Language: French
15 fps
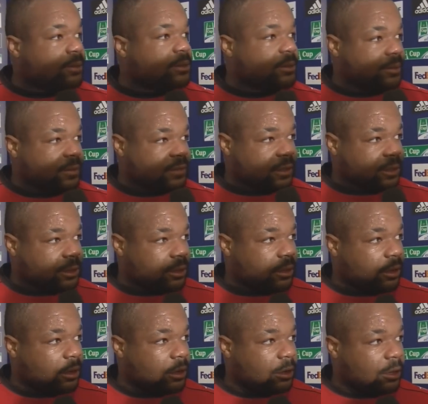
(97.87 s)
un petit message à
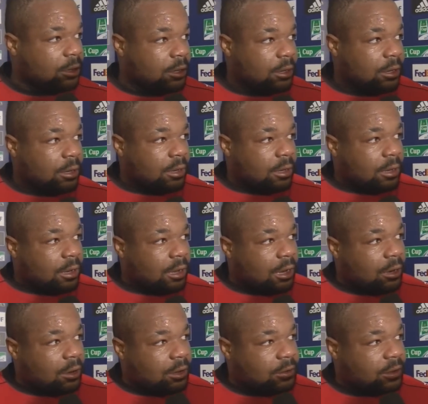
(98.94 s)
leur, euh,
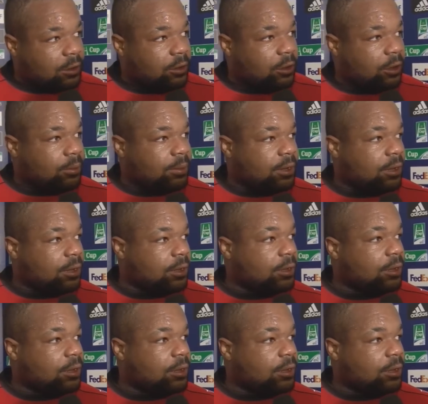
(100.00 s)
à entraîneur, ben,